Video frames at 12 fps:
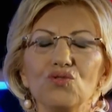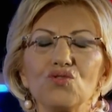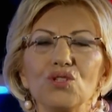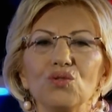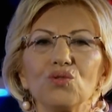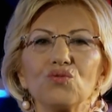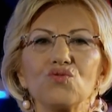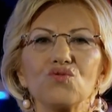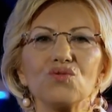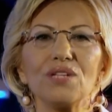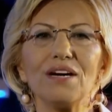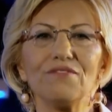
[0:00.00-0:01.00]
yüzde
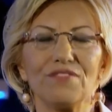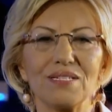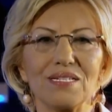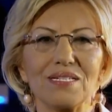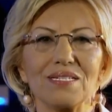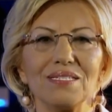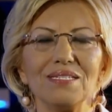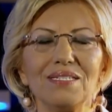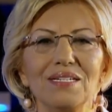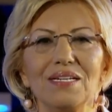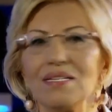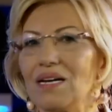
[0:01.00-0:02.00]
otuzundan fazlasını
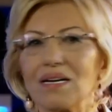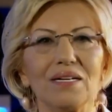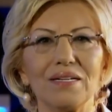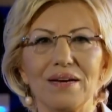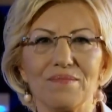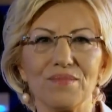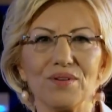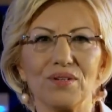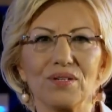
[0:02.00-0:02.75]
yakalayamıyor.